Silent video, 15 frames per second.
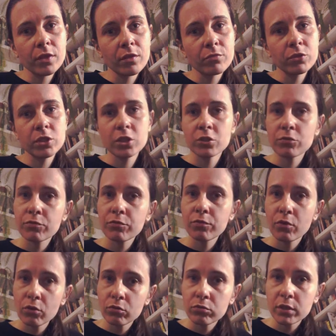myślę, że w
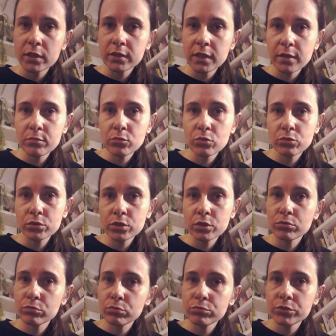ogóle dla
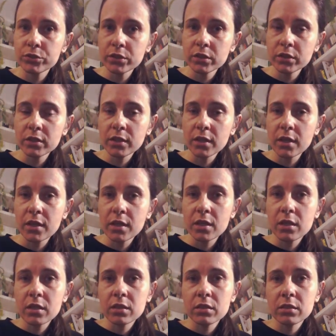młodych ludzi,
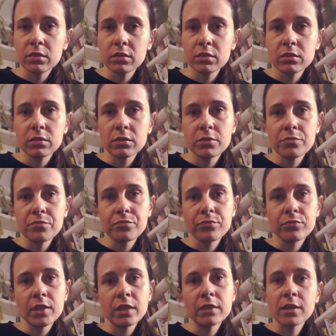
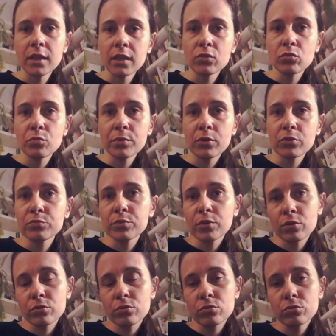dla tej grupy
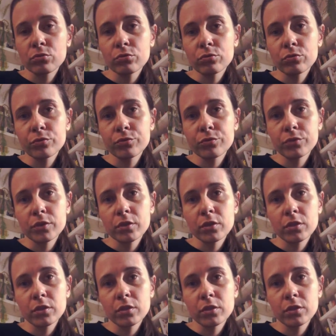odbiorców,